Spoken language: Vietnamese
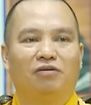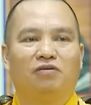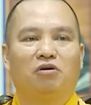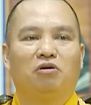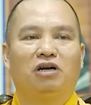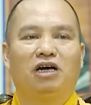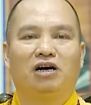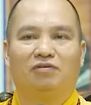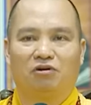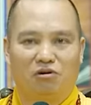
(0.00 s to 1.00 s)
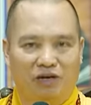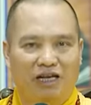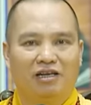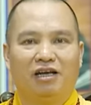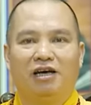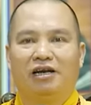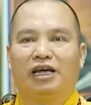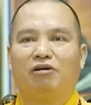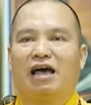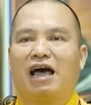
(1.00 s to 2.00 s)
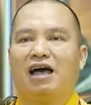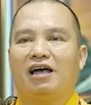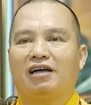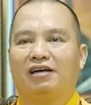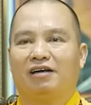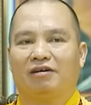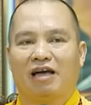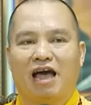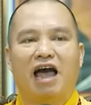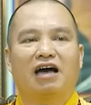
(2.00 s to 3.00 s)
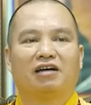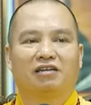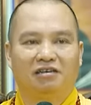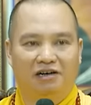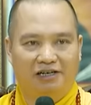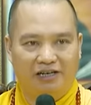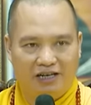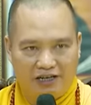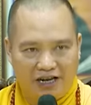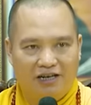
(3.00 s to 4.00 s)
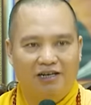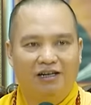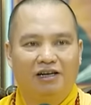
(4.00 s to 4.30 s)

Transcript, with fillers: Vô lượng vô biên đều là hàng thượng thiện nhân,